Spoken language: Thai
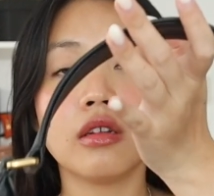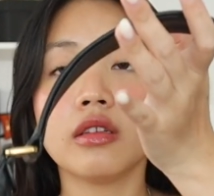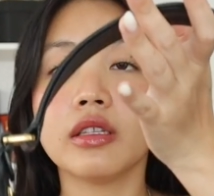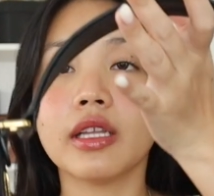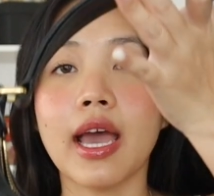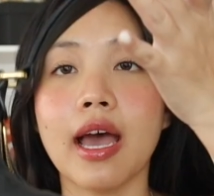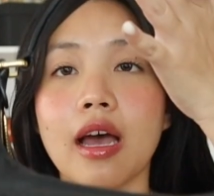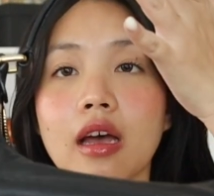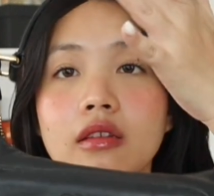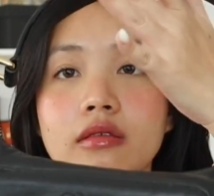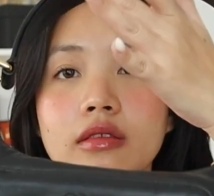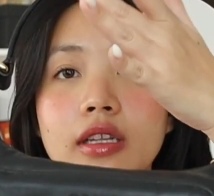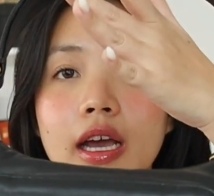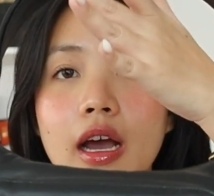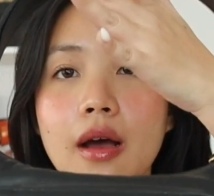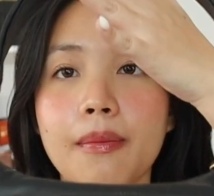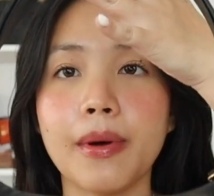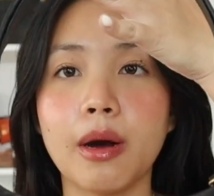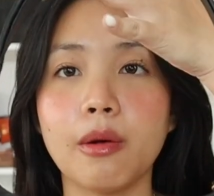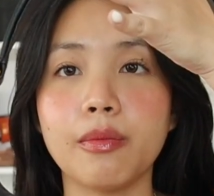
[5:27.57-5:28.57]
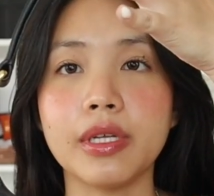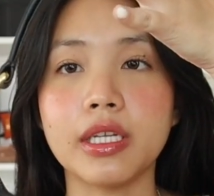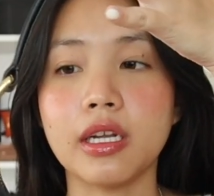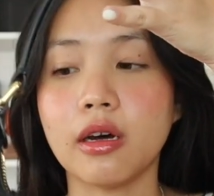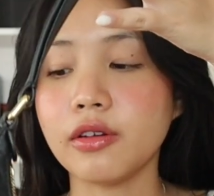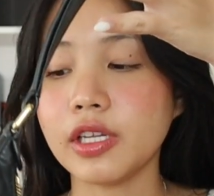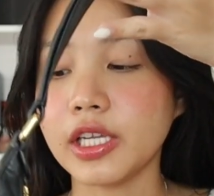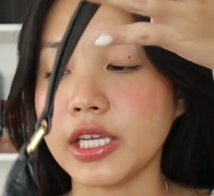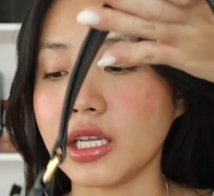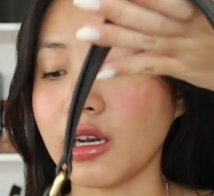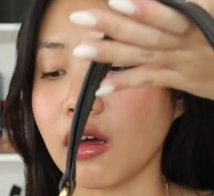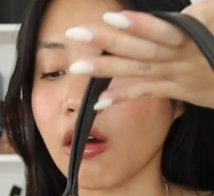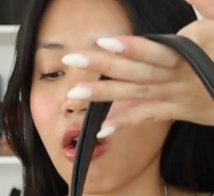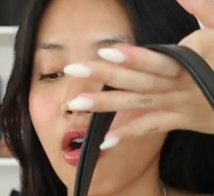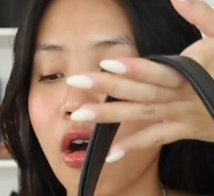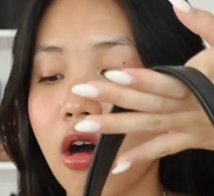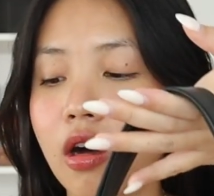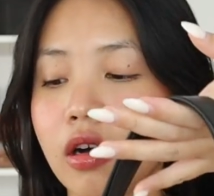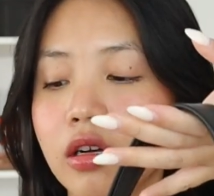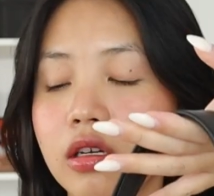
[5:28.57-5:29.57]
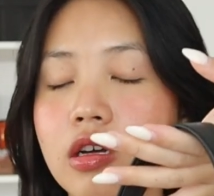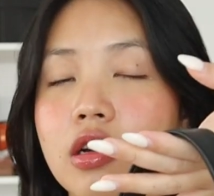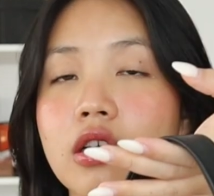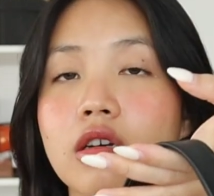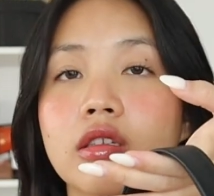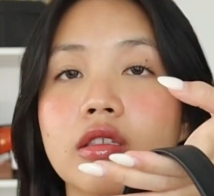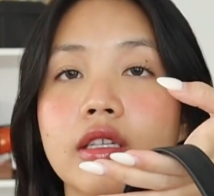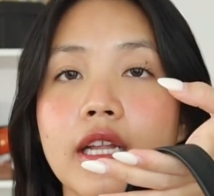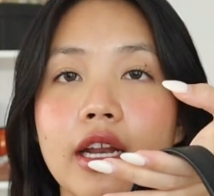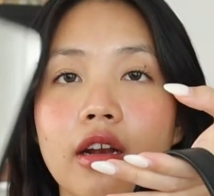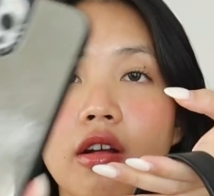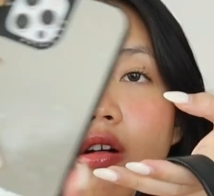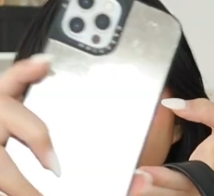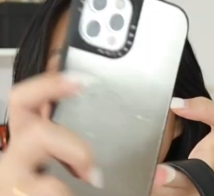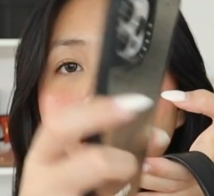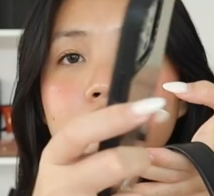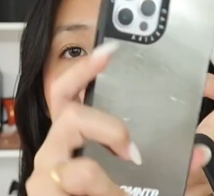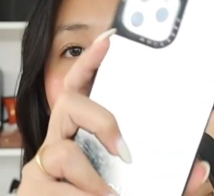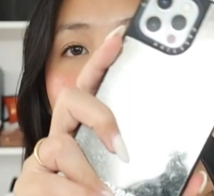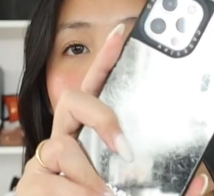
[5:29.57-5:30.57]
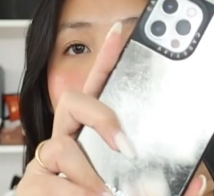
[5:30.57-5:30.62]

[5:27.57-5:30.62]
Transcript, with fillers: เนี่ย ในกระเป๋ามีเท่านี้แล้วก็แน่นอนโท